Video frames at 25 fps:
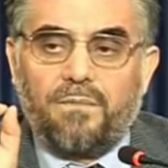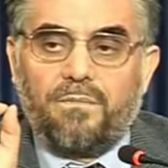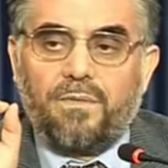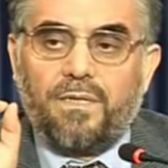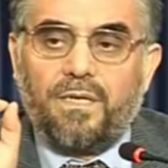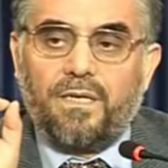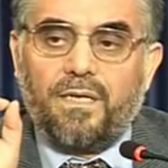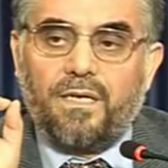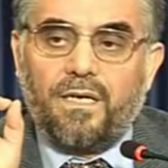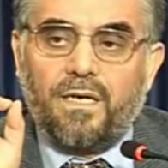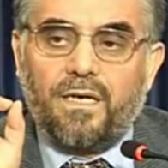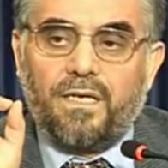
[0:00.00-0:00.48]

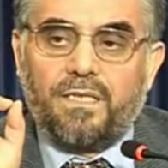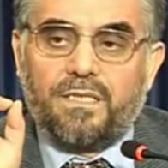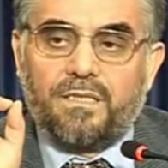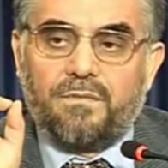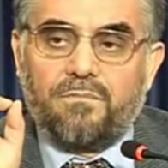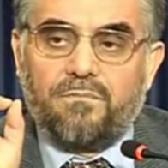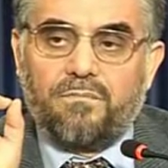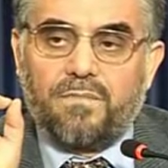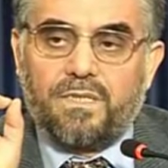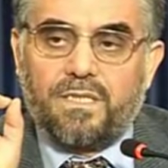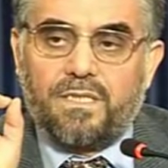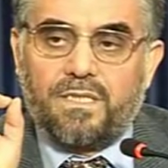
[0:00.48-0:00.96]
eba
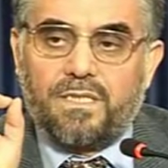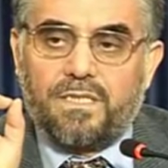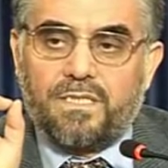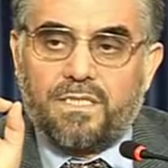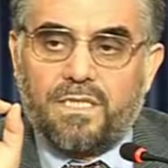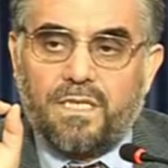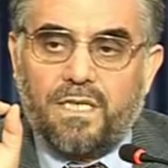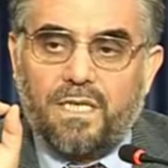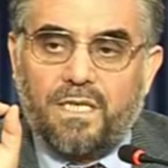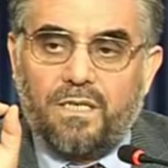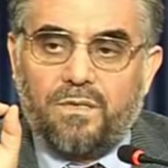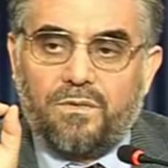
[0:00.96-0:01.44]
ahadim min
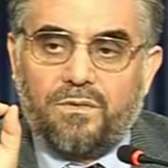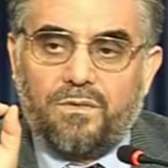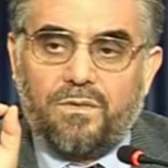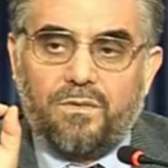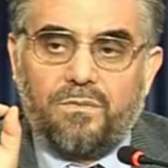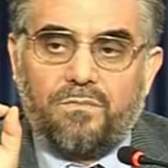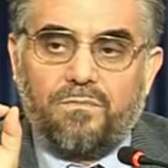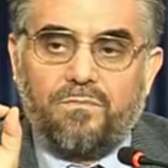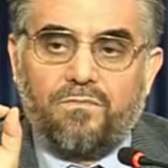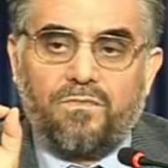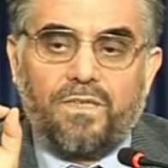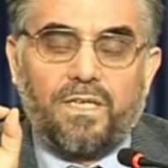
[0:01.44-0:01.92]

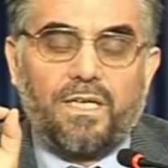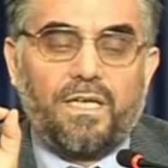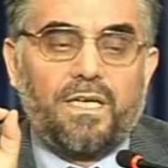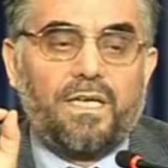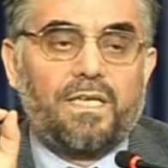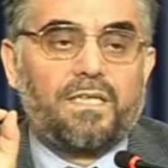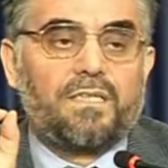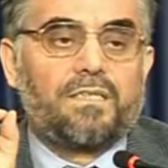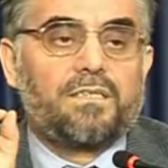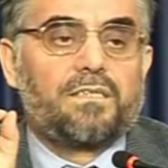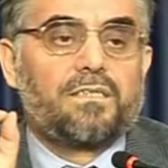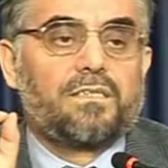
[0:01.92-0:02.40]
ricalikum
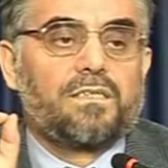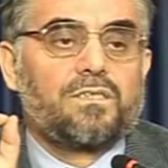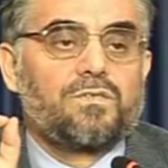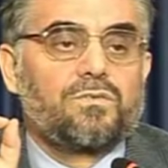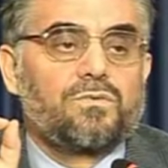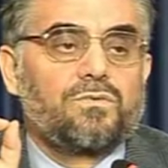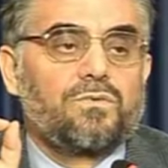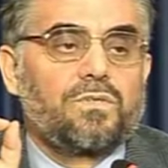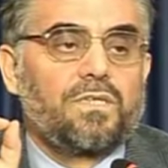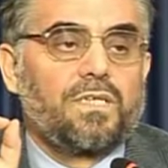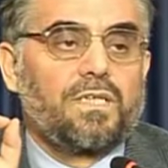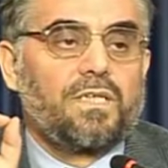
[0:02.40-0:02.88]
velakin
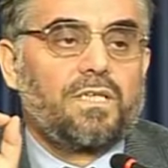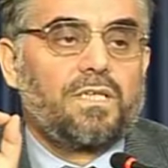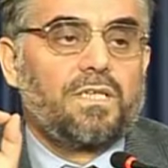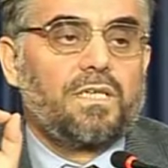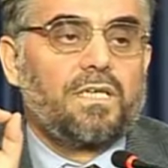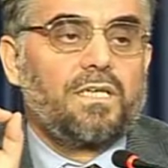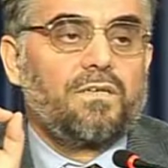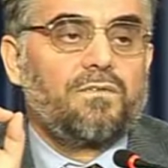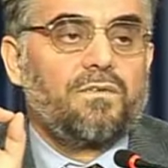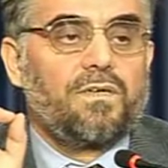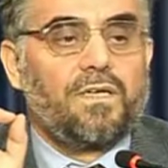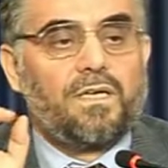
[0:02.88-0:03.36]

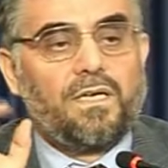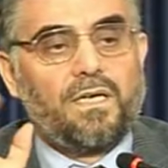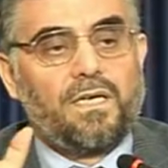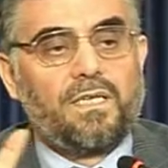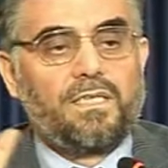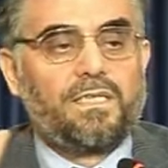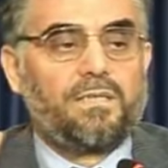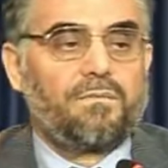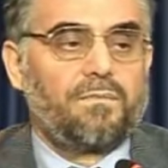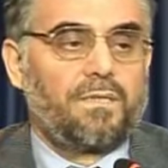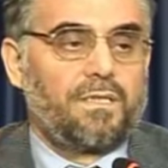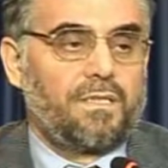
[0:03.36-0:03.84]
Resulallah ve
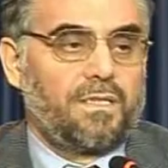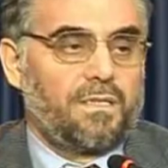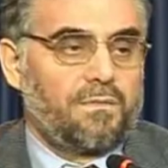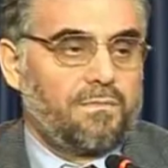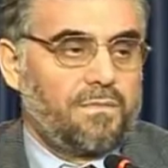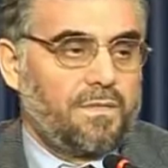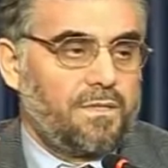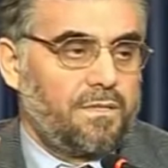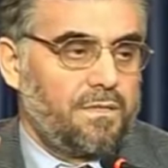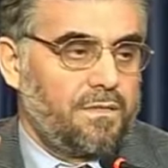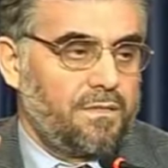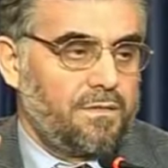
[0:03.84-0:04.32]
hatemen
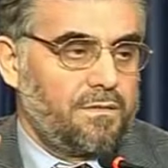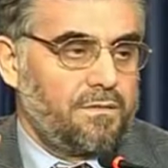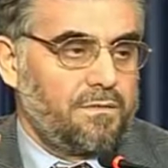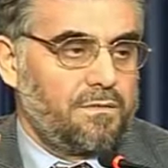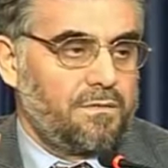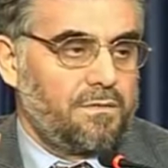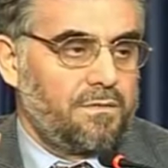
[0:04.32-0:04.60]
nebiyyin.